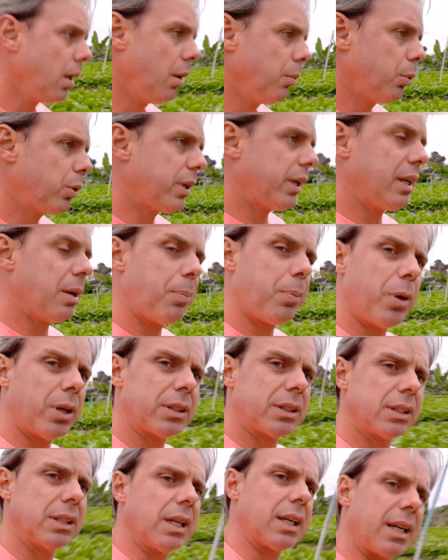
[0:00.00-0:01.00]
Por que na
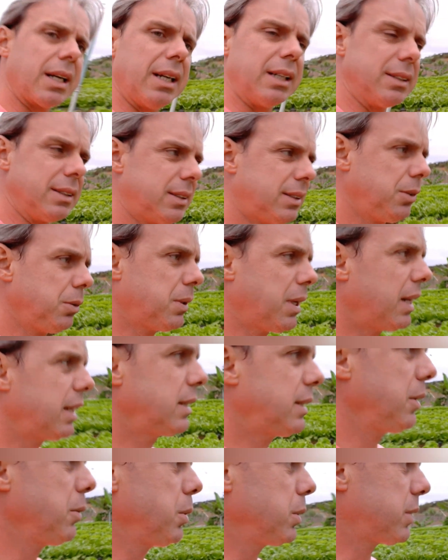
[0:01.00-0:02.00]
porta da casa? Se o cara
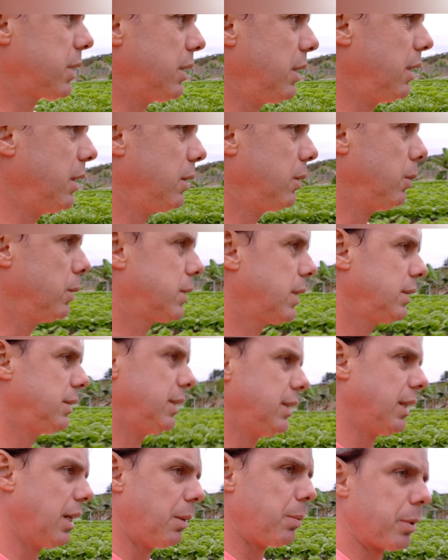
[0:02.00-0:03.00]
tem outra, outra
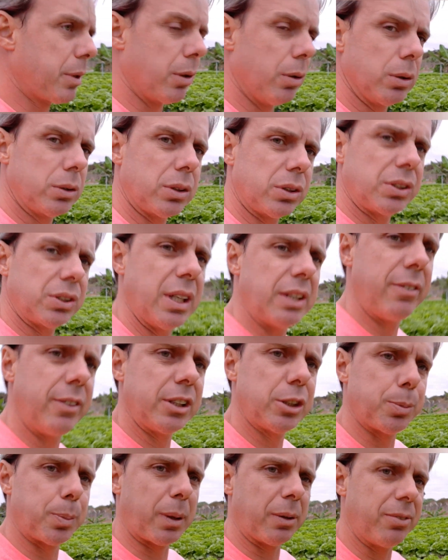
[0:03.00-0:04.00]
dinâmica, outro
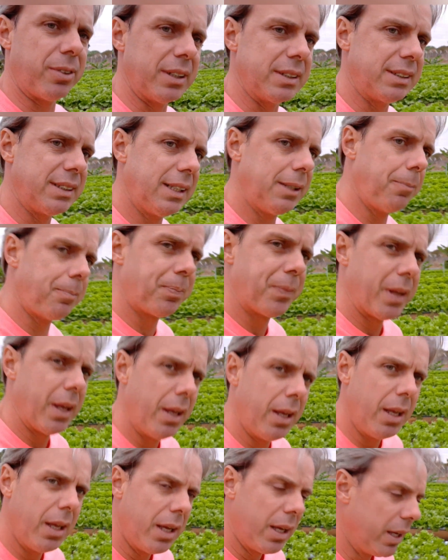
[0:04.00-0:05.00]
serviço para fazer,
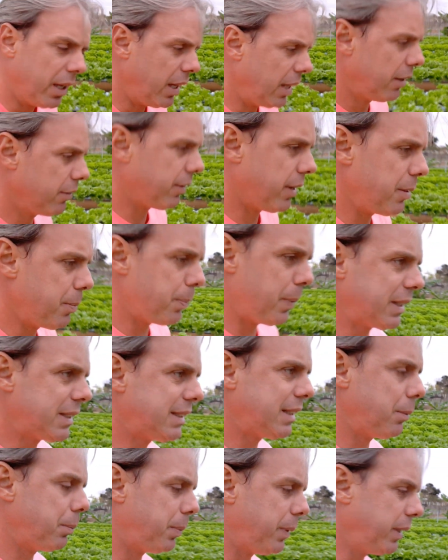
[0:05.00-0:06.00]
ele vai
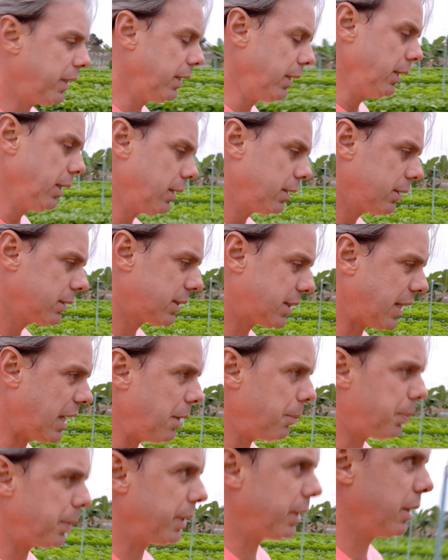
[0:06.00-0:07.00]
perceber
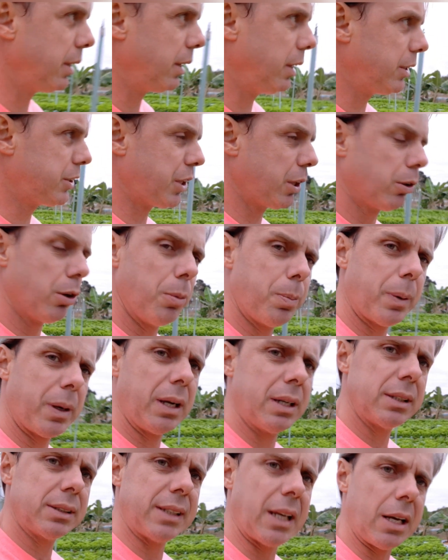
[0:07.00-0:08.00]
sempre. Ele chegou
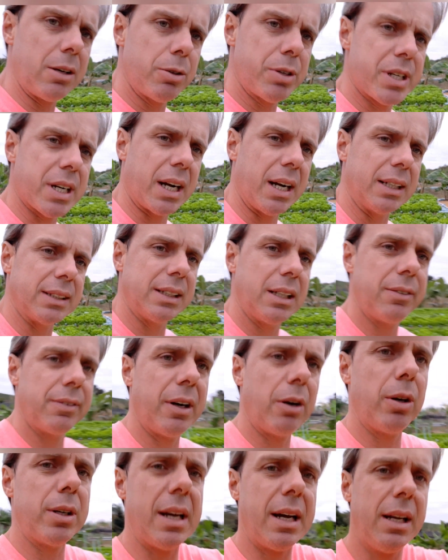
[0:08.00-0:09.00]
para, saiu de casa, ele vai
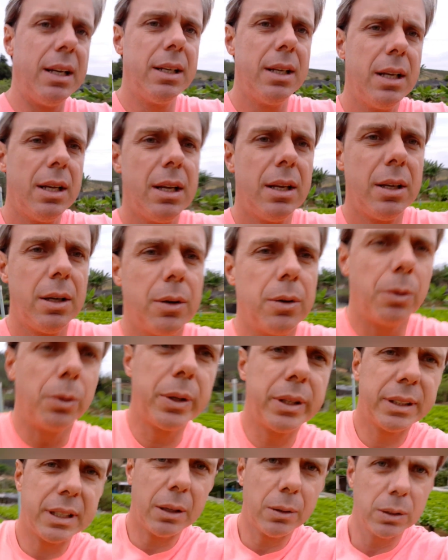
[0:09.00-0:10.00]
olhar o
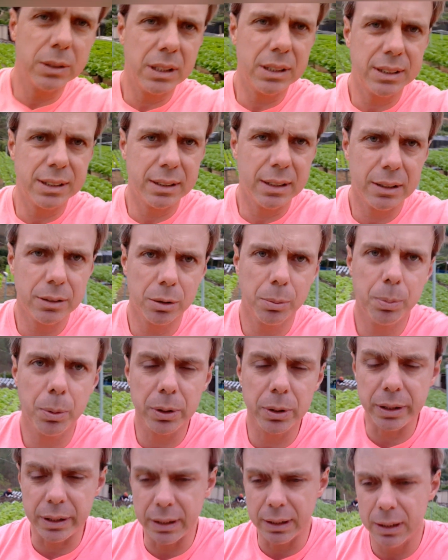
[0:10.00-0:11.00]
que está acontecendo na
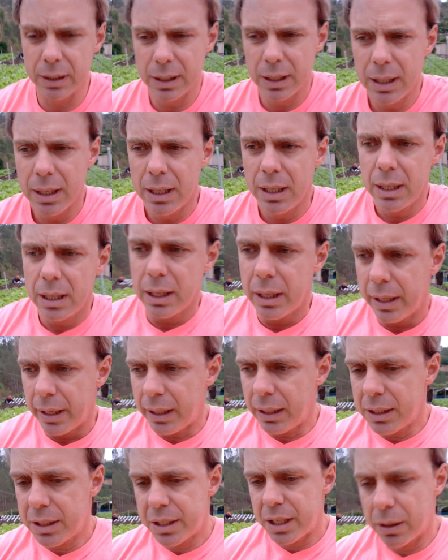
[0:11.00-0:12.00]
hidroponia.
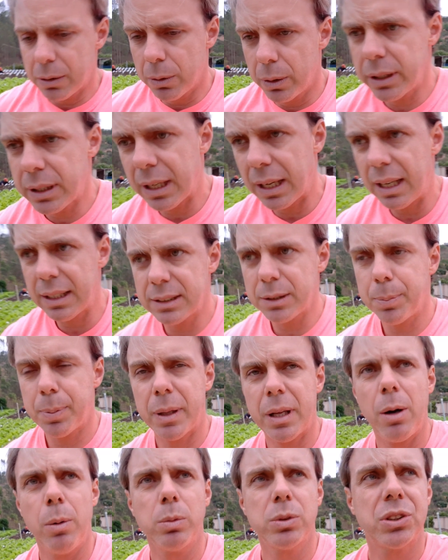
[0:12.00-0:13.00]
Ele chegou em casa
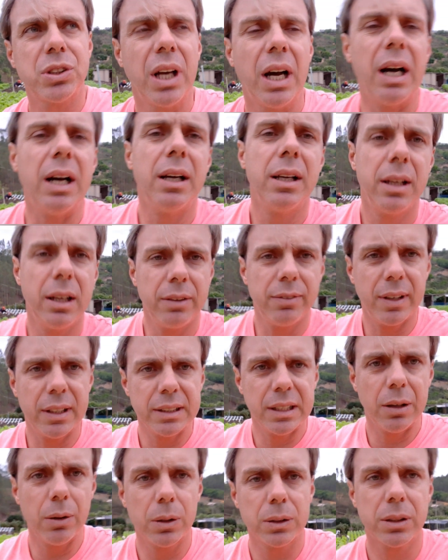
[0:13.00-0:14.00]
para almoçar, ele vai
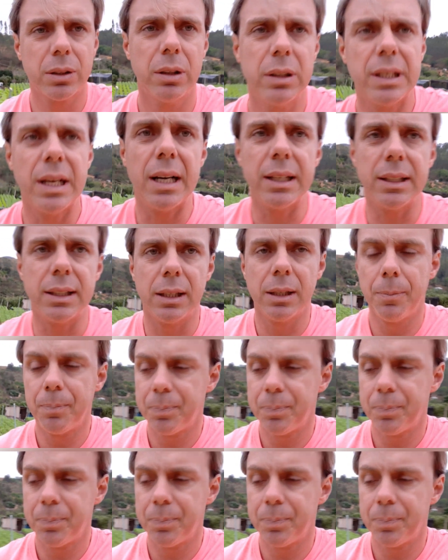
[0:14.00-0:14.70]
dar outra olhada.